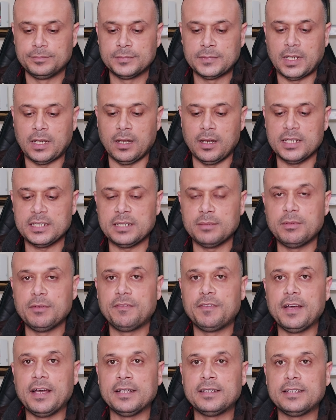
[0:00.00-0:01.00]
خلصنا من
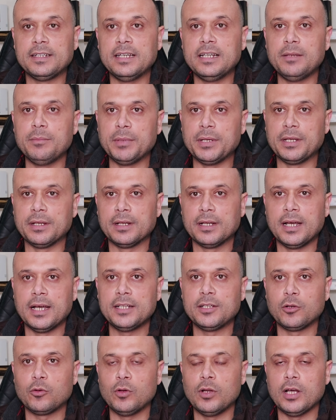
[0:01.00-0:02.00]
فئة المي
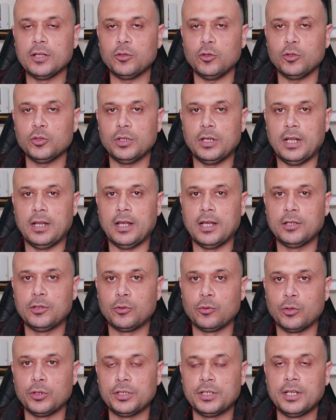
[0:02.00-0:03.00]
هذه كلها تحصل على
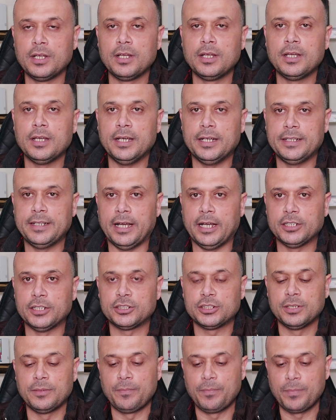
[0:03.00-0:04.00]
اندرويد 11